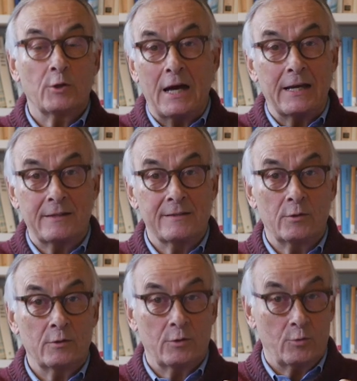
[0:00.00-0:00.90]

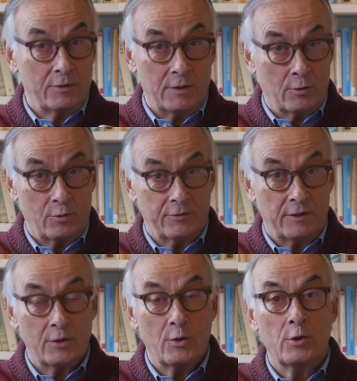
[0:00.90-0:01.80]
Darzo, così lo si
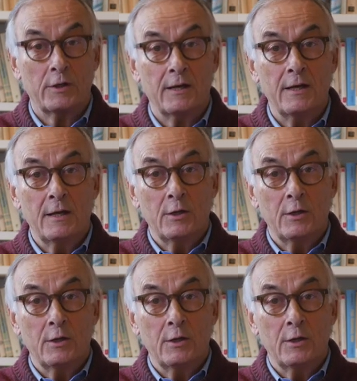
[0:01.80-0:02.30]
ricorda.